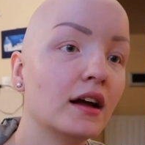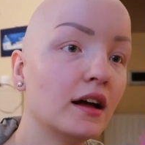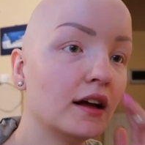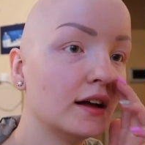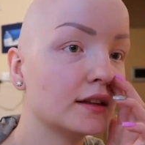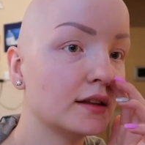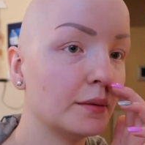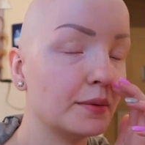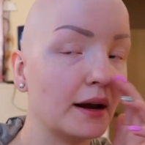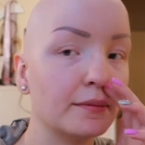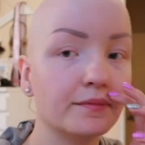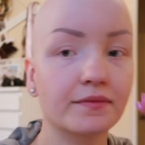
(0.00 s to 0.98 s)
E,
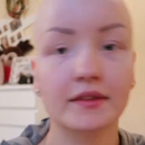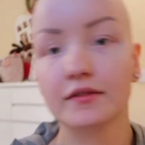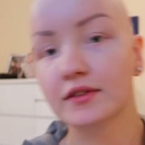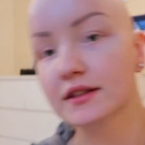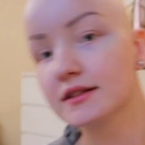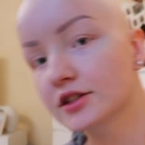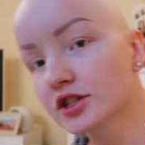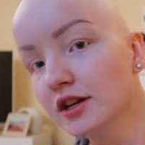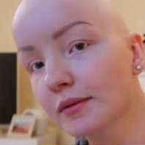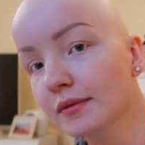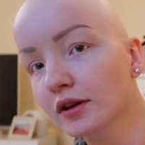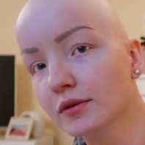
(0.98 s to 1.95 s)
dobra, więc
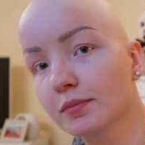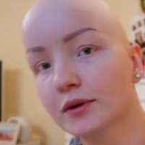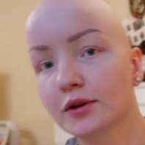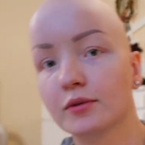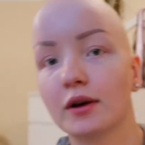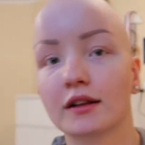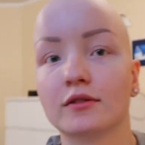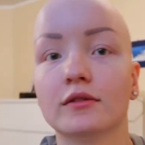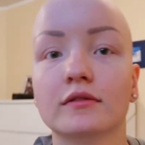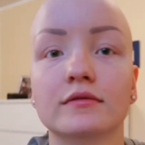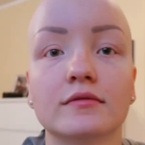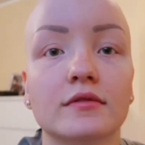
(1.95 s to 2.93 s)
zaczynamy od
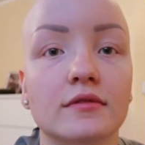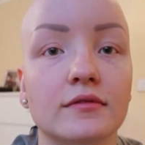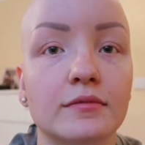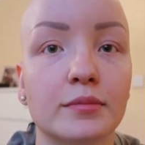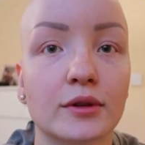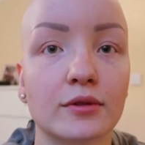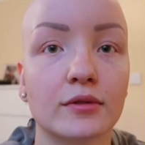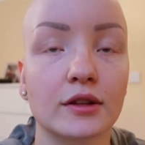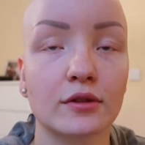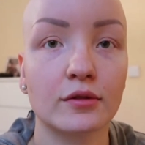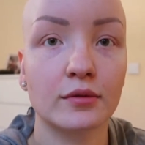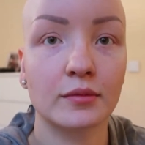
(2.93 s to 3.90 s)
podkładu. Mm, podkład
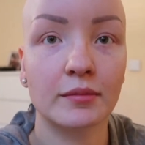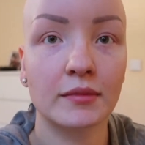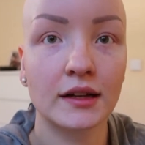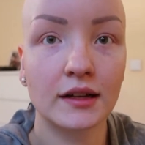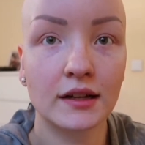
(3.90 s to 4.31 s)
tu mam.